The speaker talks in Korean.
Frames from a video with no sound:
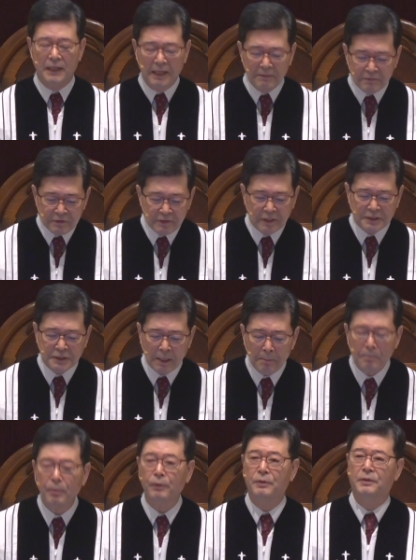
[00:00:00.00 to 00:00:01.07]
even the
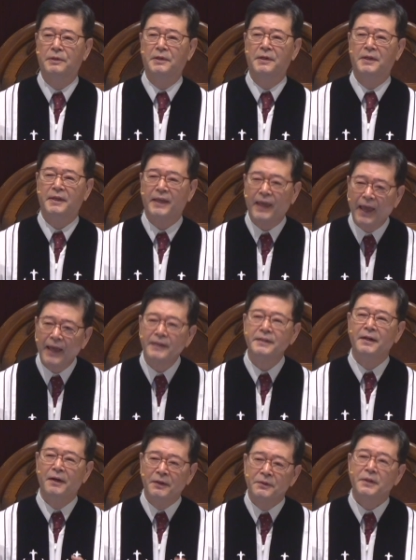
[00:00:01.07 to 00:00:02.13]
simple
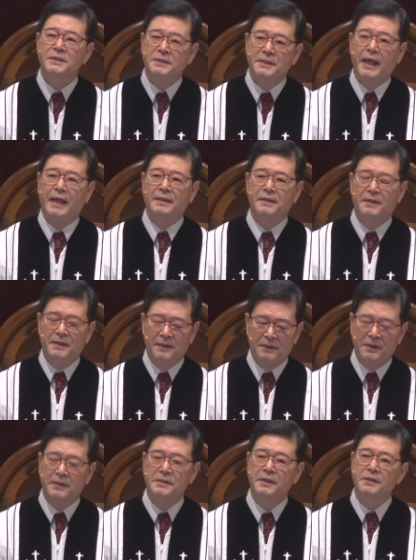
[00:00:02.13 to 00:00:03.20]
can understand.
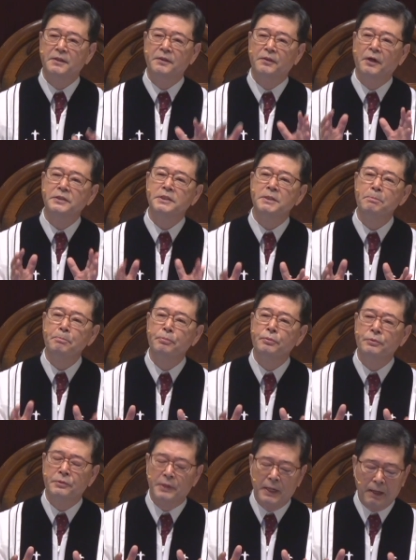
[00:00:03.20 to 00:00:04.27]
이 the
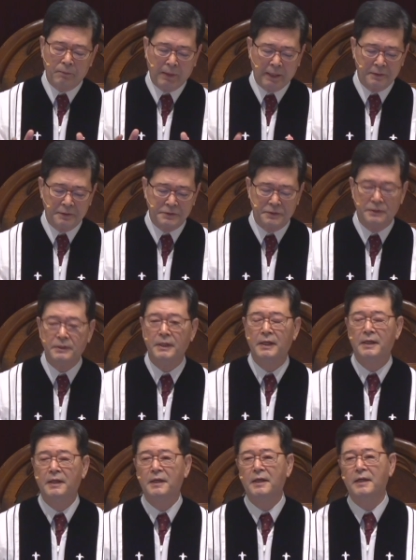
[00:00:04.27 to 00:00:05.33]
simple이라고 하는 것은
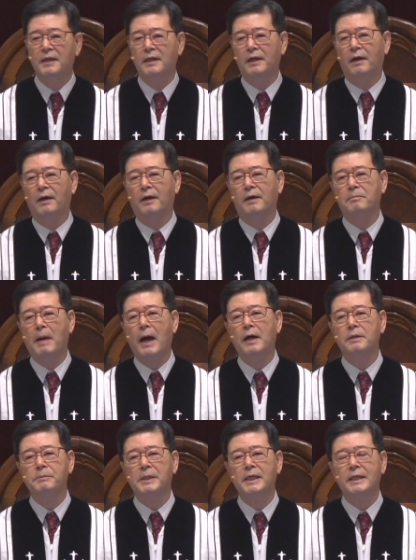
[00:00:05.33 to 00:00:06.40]
어,
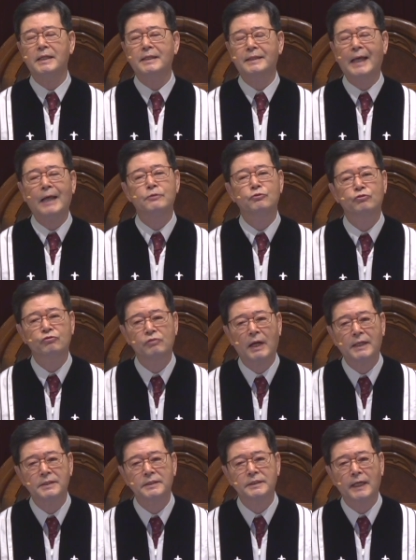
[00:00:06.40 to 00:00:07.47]
마음이
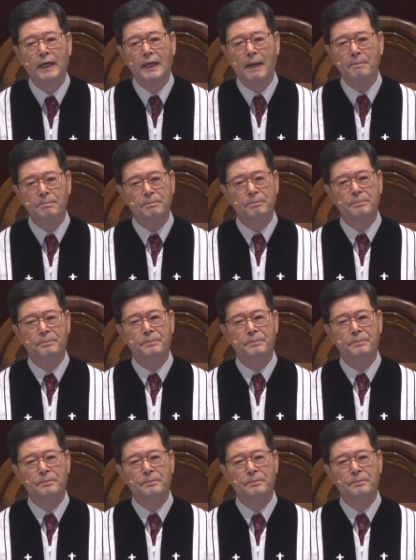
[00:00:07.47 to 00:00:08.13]
단순한 사람.